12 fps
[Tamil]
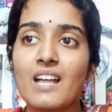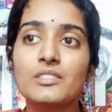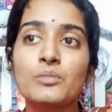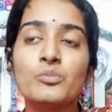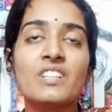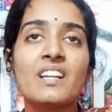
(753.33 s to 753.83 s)

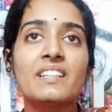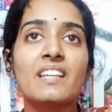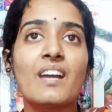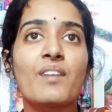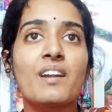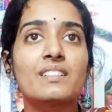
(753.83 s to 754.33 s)
அதுக்கு முன்னாடி
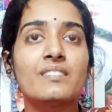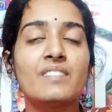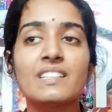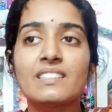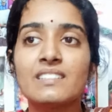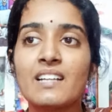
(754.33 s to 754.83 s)
அவளுக்கு
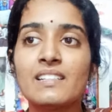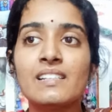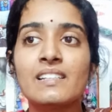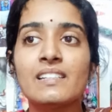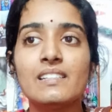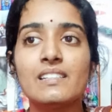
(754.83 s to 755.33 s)
வேண்டதான
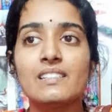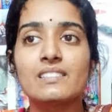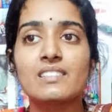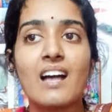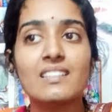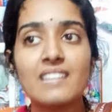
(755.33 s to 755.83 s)

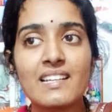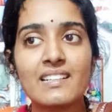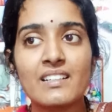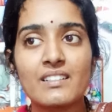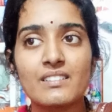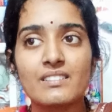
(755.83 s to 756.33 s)

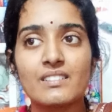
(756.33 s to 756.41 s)
சாதனங்கள்